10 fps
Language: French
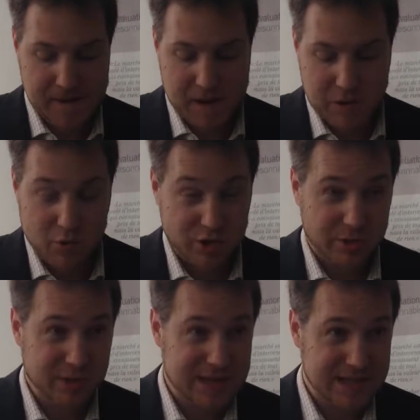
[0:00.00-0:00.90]
Euh,
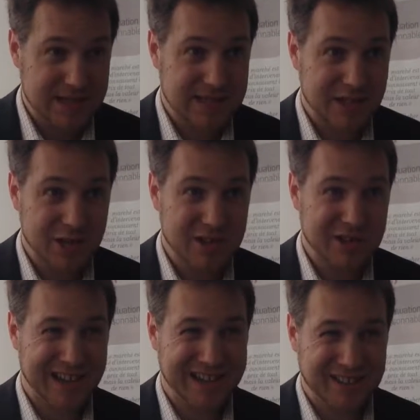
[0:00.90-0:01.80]
aujourd'hui, le titre
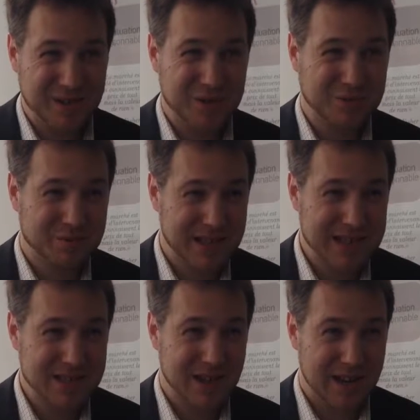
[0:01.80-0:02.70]
s'échange à 14 ou
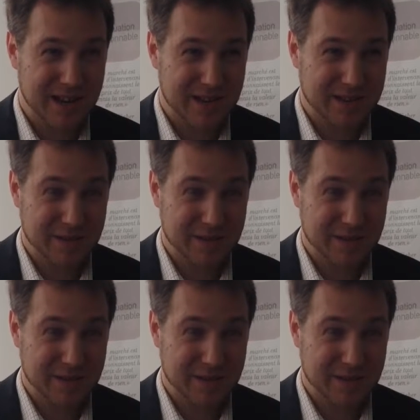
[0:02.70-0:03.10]
15 dollars.